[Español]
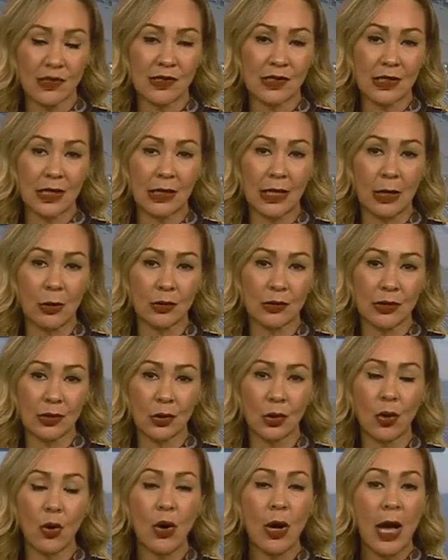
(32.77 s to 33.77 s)
Así es que el
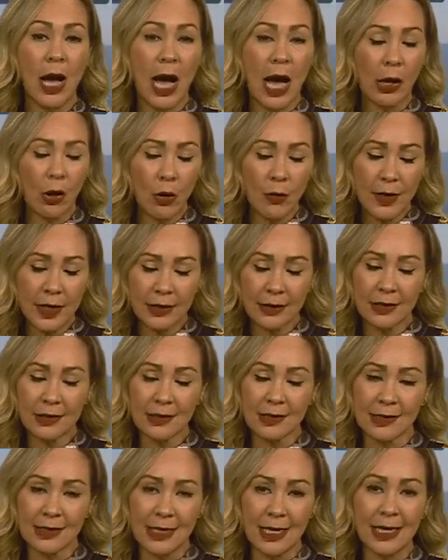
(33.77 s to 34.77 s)
calorcito agobiante
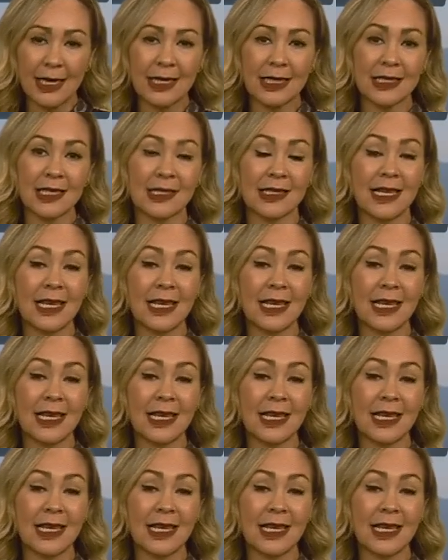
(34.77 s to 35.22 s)
se,